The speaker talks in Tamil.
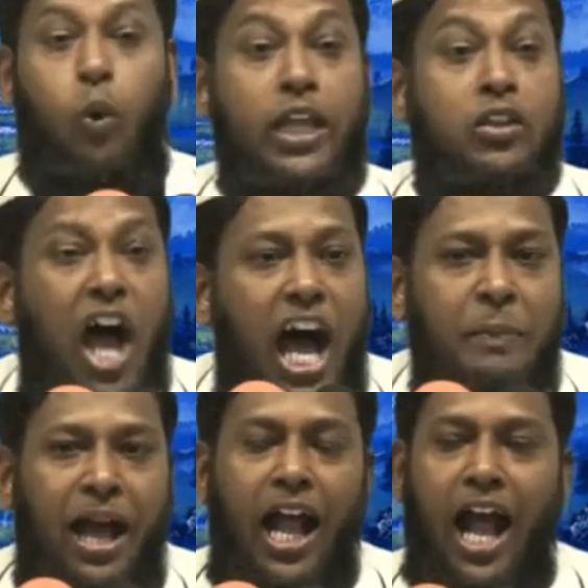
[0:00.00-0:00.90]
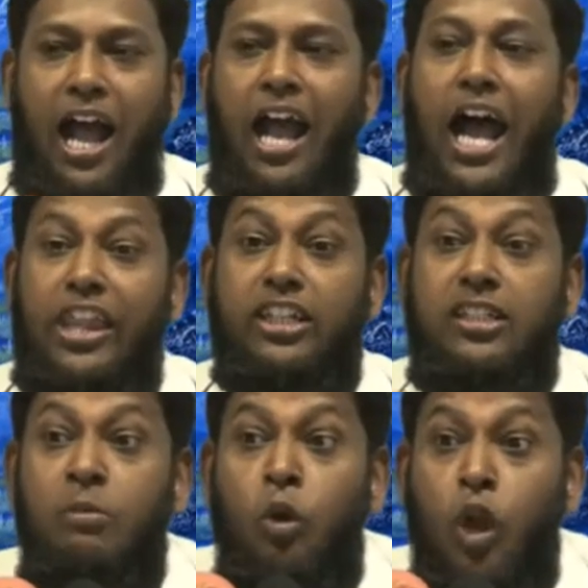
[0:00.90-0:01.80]
வைபாமாக
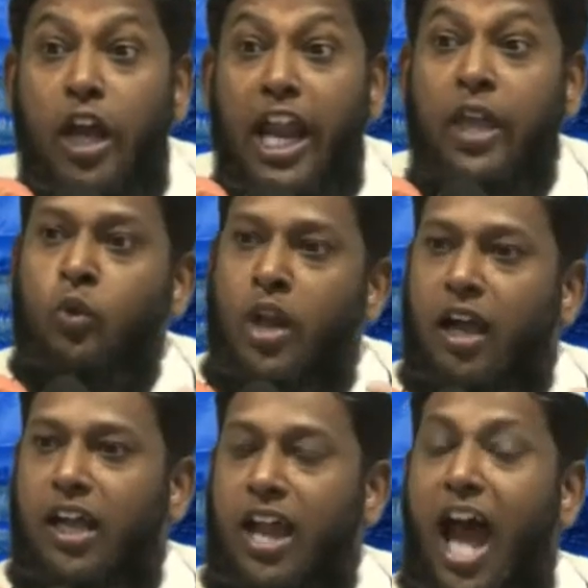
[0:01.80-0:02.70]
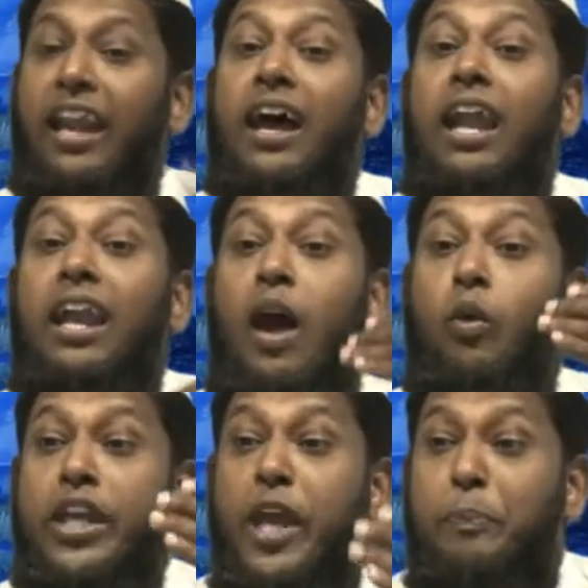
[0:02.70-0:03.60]
அதற்கு முள்ளுகளை உண்டாக்குறார்
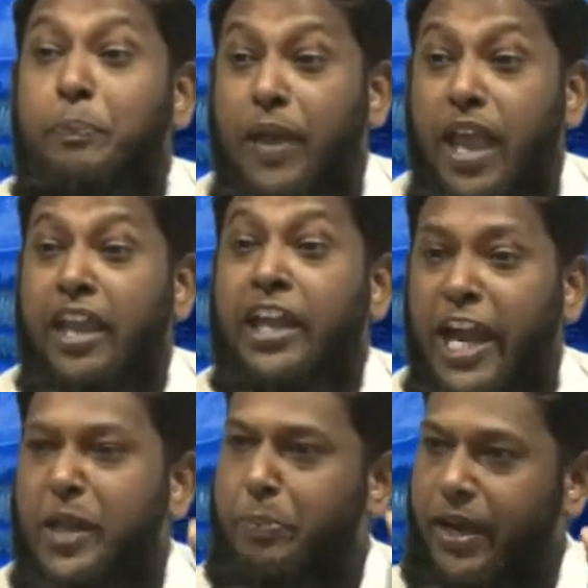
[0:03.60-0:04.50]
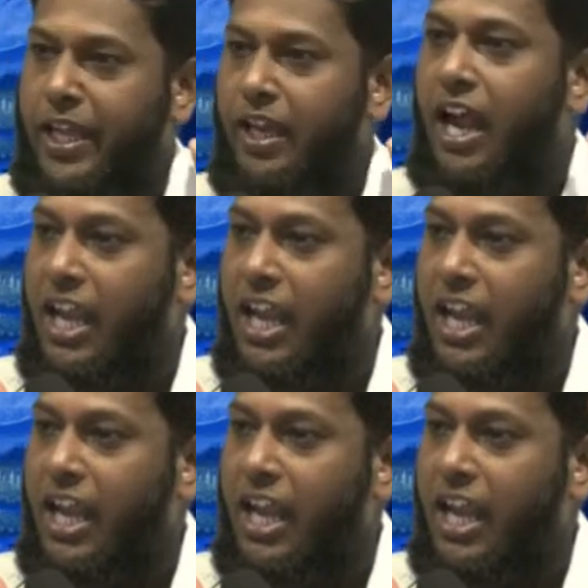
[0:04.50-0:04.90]
அல்லாஹ்வுடைய பேரின் அடிப்படையில்